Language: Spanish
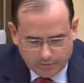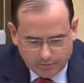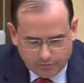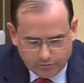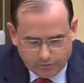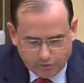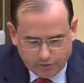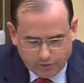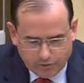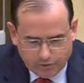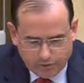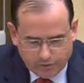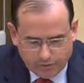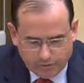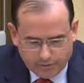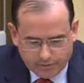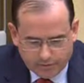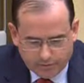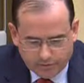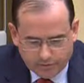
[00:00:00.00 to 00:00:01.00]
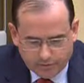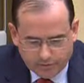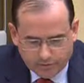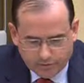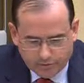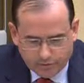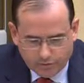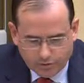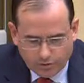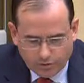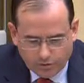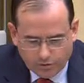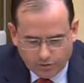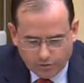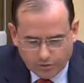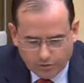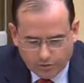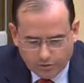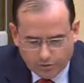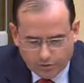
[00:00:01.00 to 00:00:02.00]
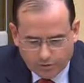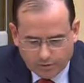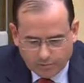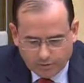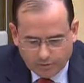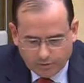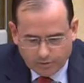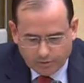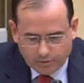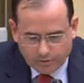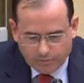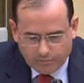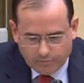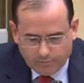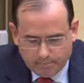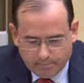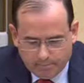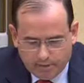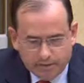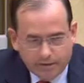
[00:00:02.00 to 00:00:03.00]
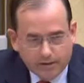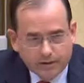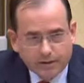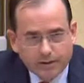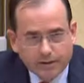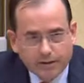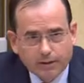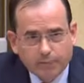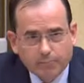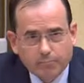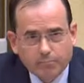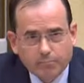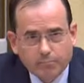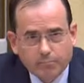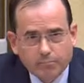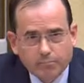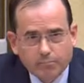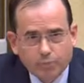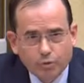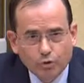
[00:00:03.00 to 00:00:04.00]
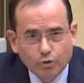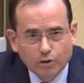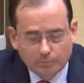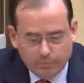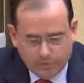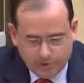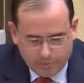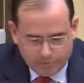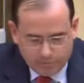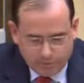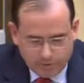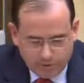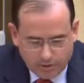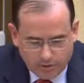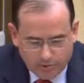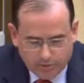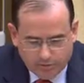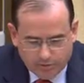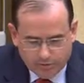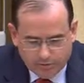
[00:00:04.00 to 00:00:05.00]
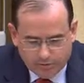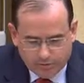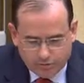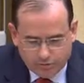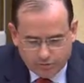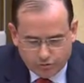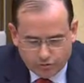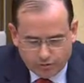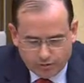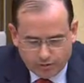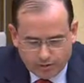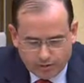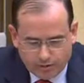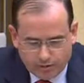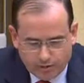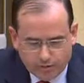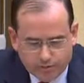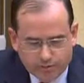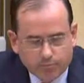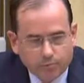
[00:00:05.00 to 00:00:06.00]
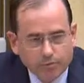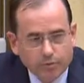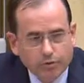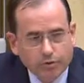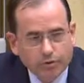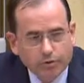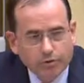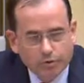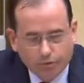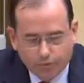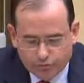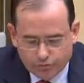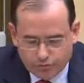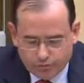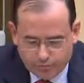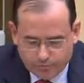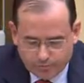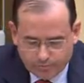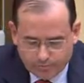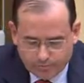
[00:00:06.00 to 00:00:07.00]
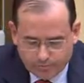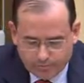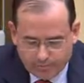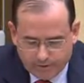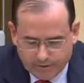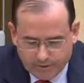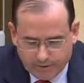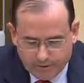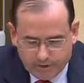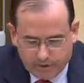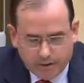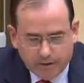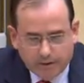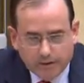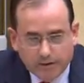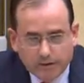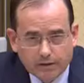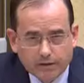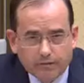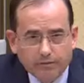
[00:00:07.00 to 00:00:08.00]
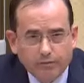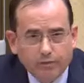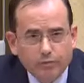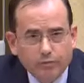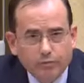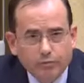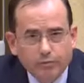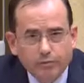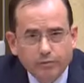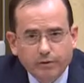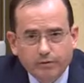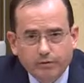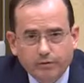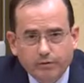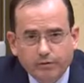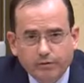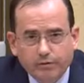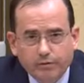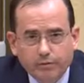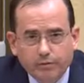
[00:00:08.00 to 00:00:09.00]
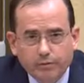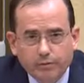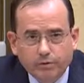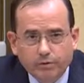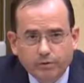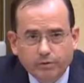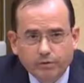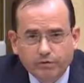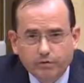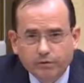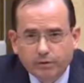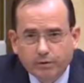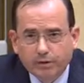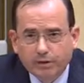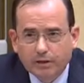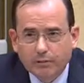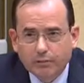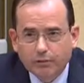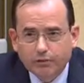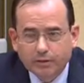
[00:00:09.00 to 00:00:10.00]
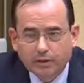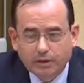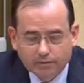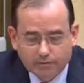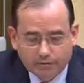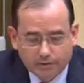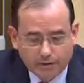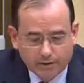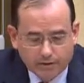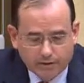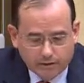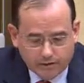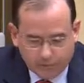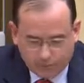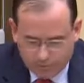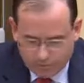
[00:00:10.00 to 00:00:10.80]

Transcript: Pienso que los índices de fracaso escolar y abandono temprano generan múltiples problemas sociales muy dolorosos y desde luego muy bien conocidos por quienes trabajamos en la enseñanza.